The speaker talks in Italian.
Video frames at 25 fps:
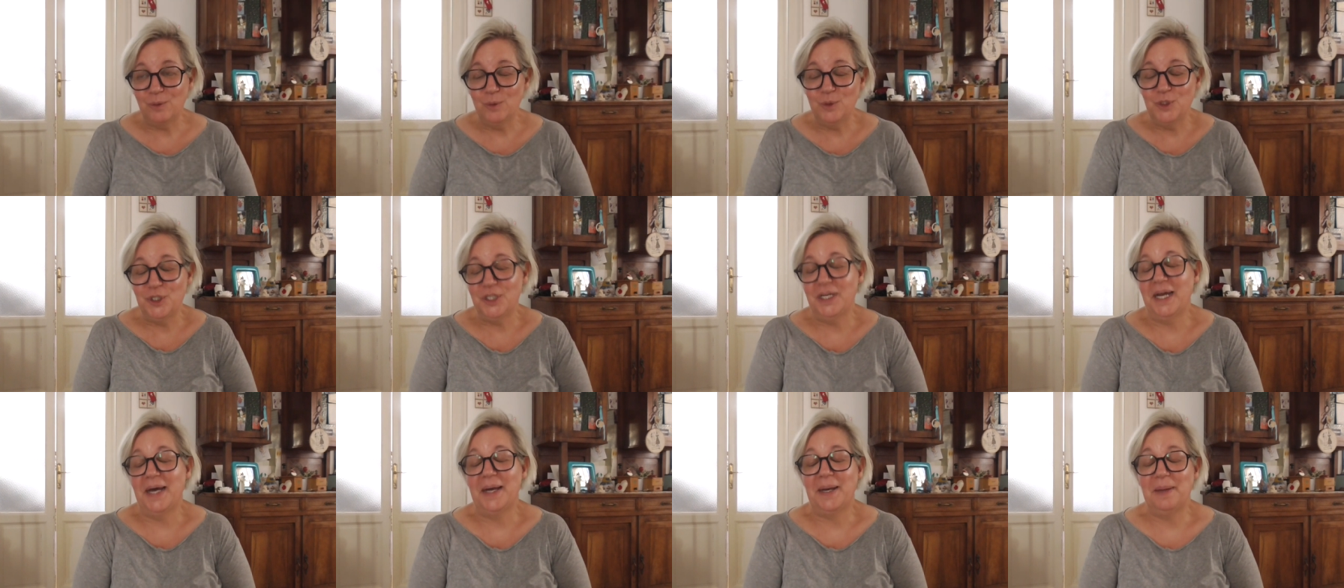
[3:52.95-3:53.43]

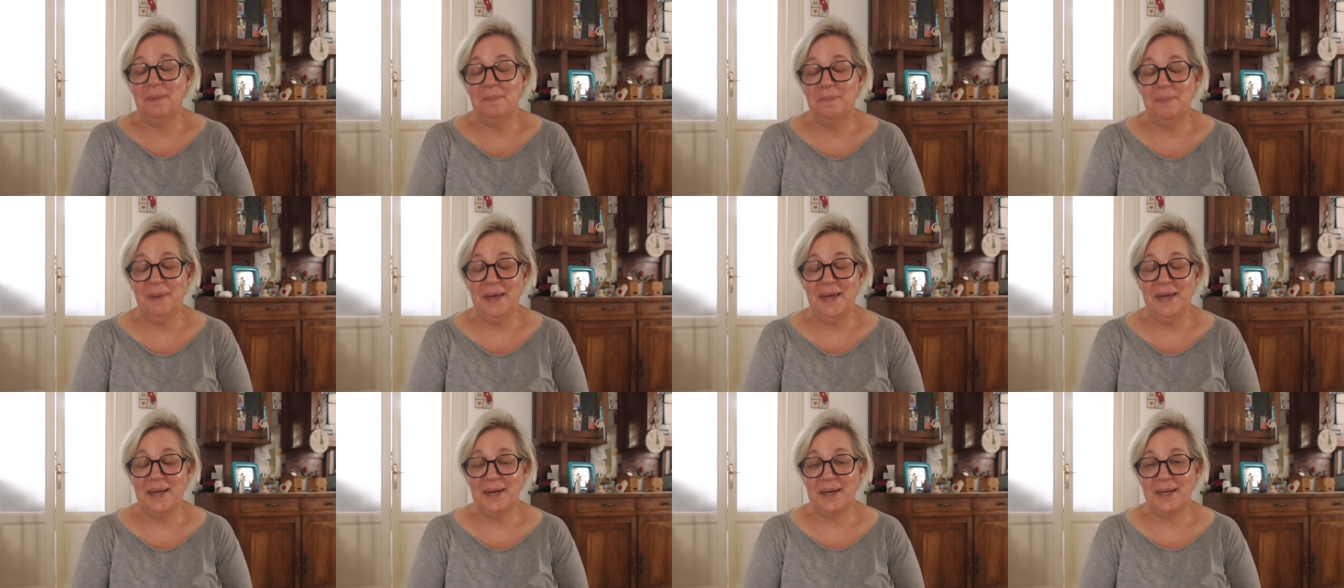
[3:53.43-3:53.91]
cucinare
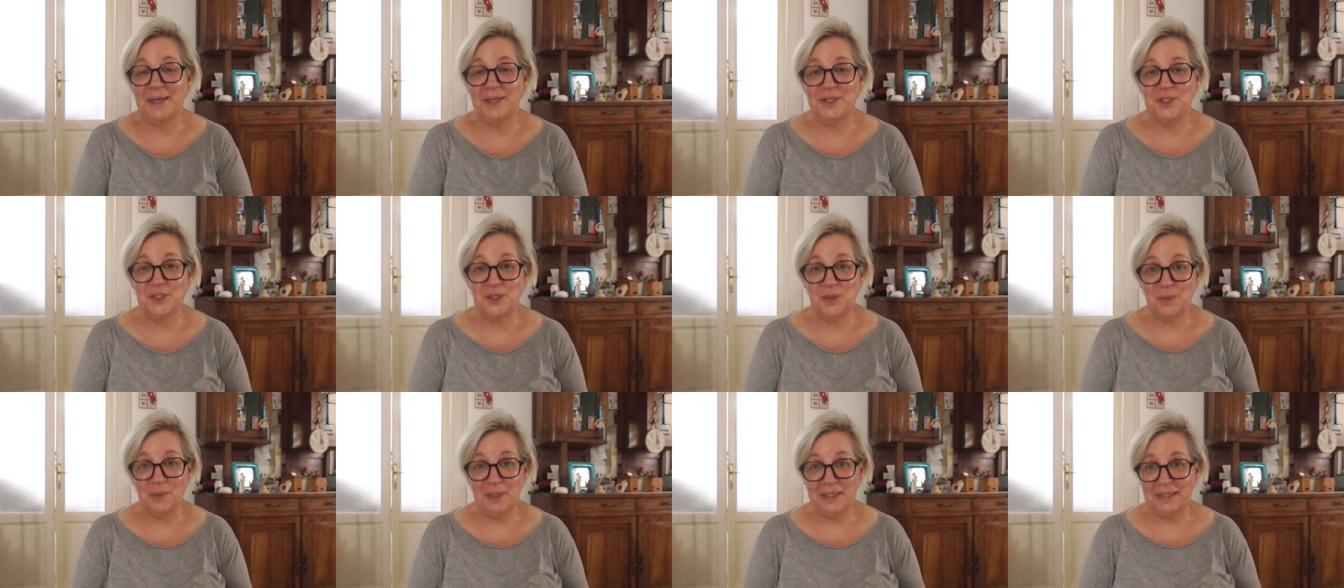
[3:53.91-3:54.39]
per
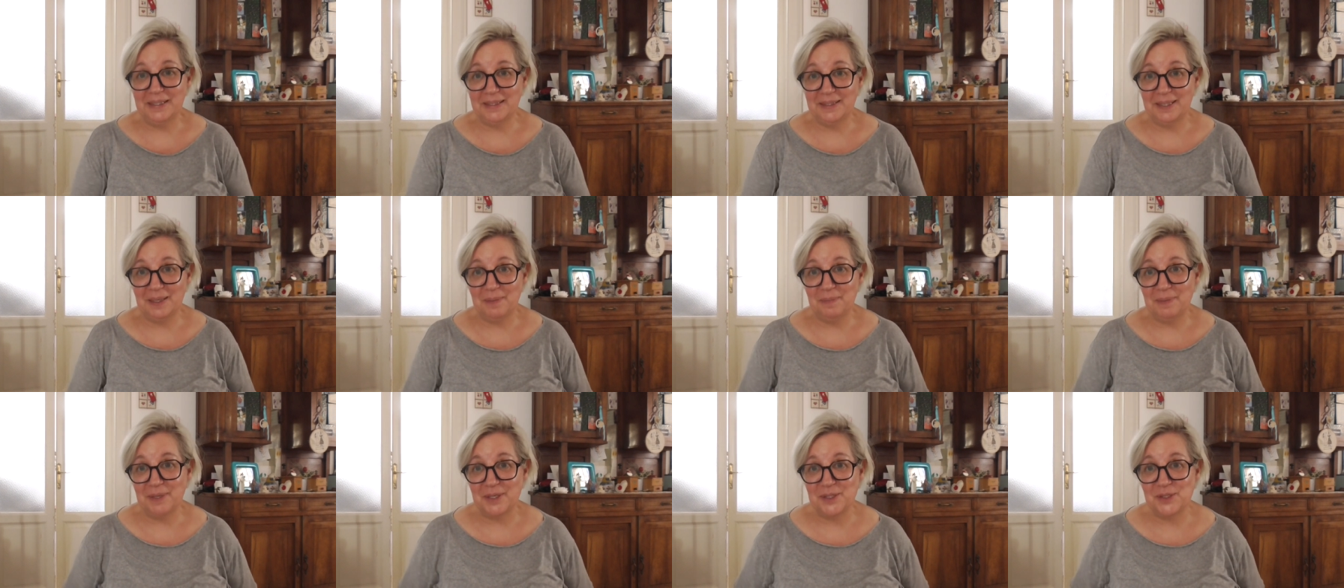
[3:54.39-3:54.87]

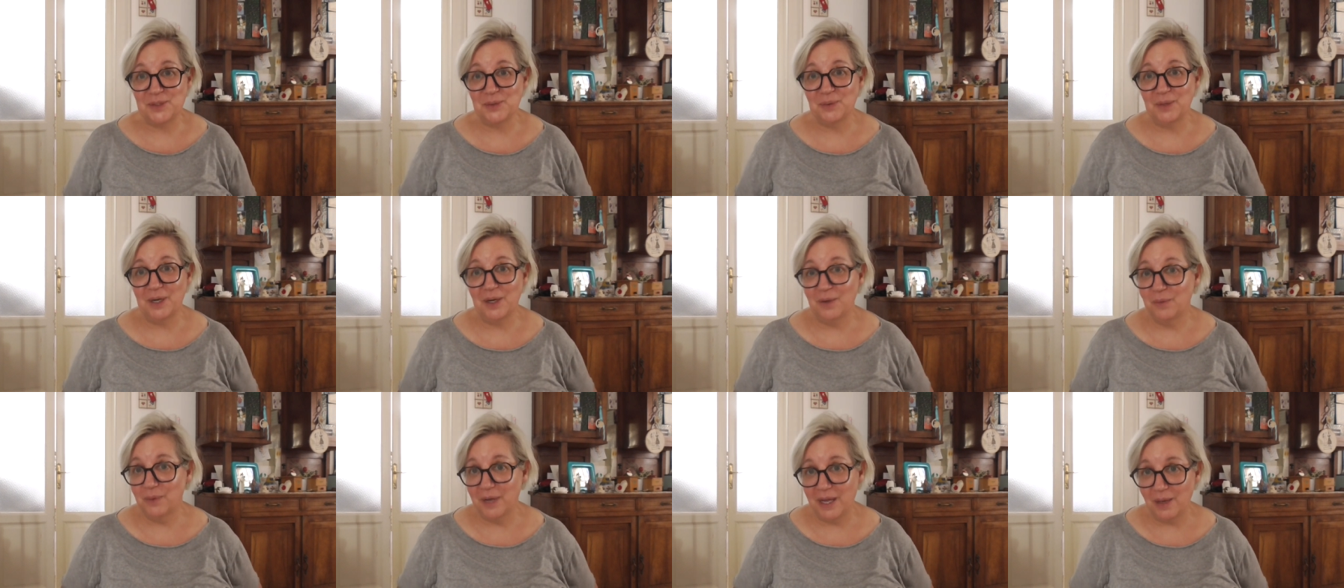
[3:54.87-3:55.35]
53
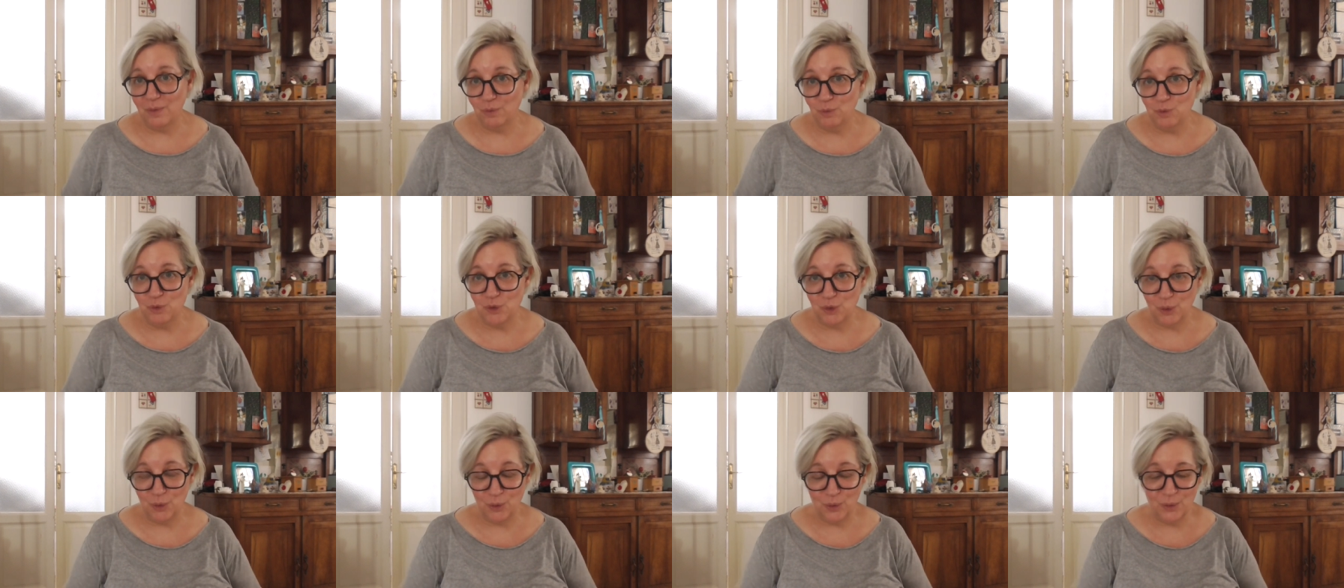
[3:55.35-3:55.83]
persone non è
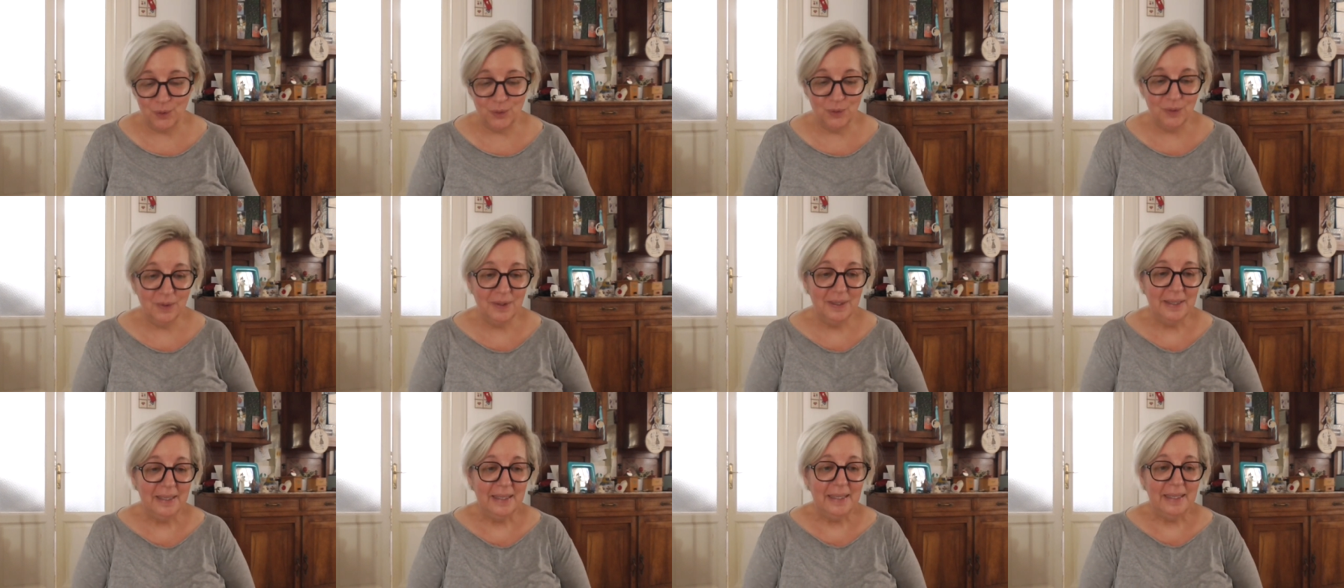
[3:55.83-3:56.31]
un
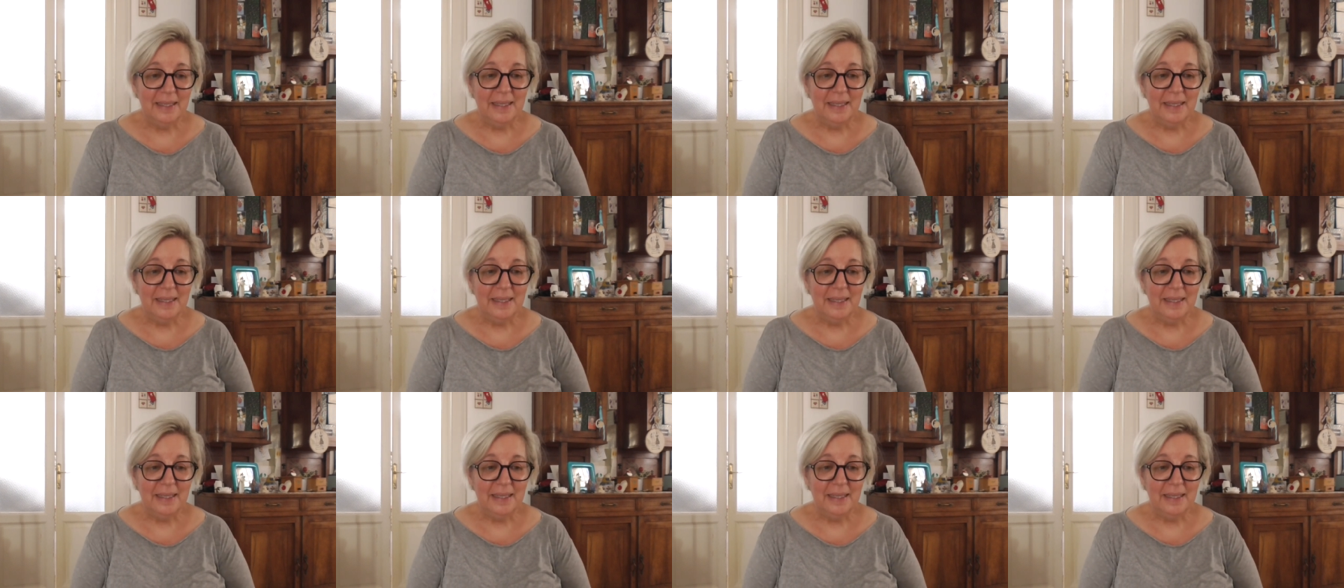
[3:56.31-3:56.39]
gioco,